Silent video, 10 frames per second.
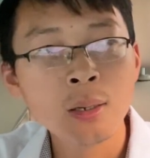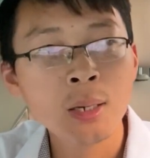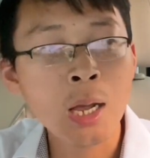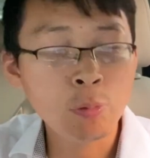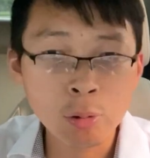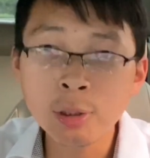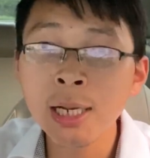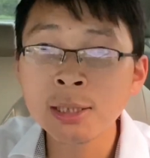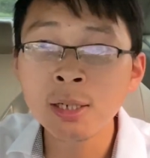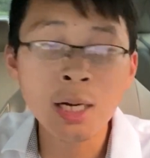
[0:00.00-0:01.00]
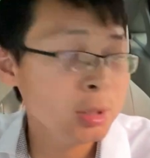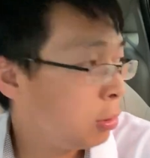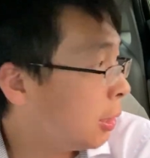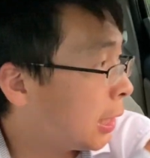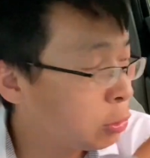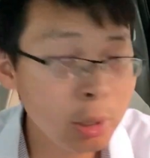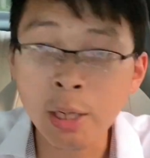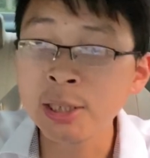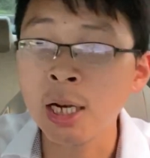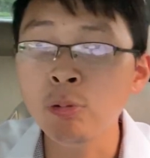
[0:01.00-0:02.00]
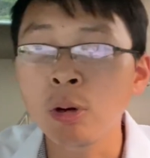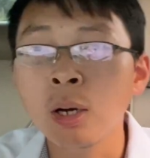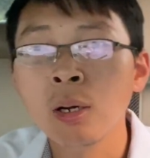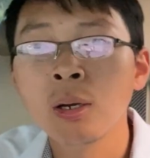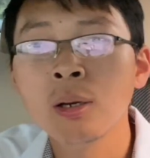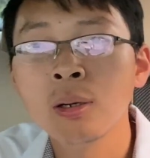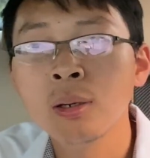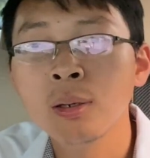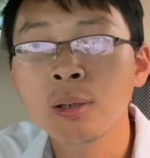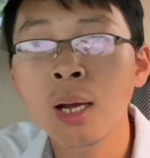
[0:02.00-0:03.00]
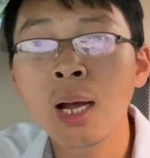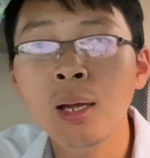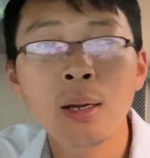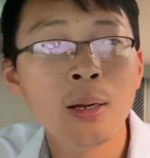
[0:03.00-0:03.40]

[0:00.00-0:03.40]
哎，我坐在车上有人来就要来抢我啊？